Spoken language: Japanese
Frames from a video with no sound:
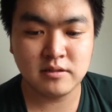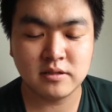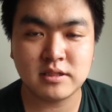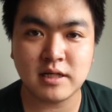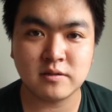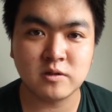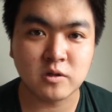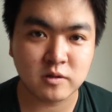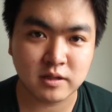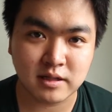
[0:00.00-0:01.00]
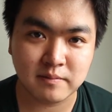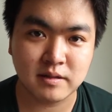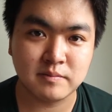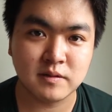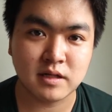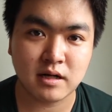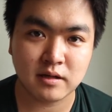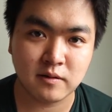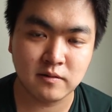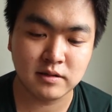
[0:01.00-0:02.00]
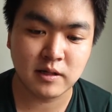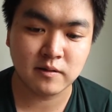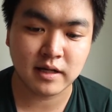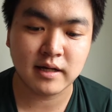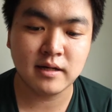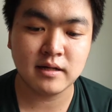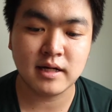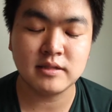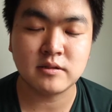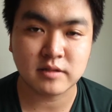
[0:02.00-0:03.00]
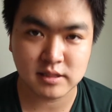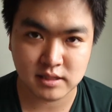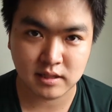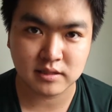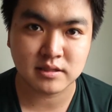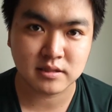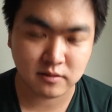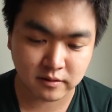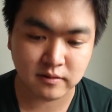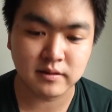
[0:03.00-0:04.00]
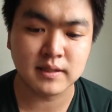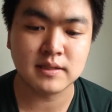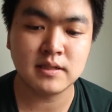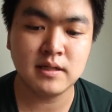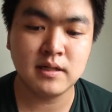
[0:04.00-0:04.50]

そしてあと外で食べる文化が基本なので、外食屋さんがすごい多いです、